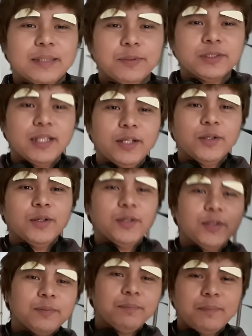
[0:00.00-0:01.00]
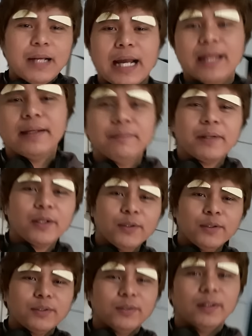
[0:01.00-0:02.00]
tapos na yung aking
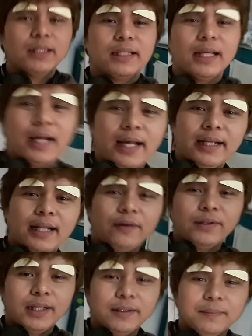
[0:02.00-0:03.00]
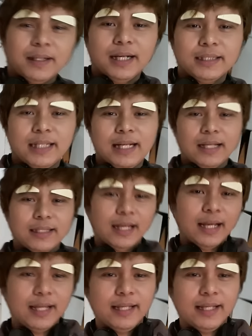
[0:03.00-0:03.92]
pagluluto at kakain ako ng mga dilata.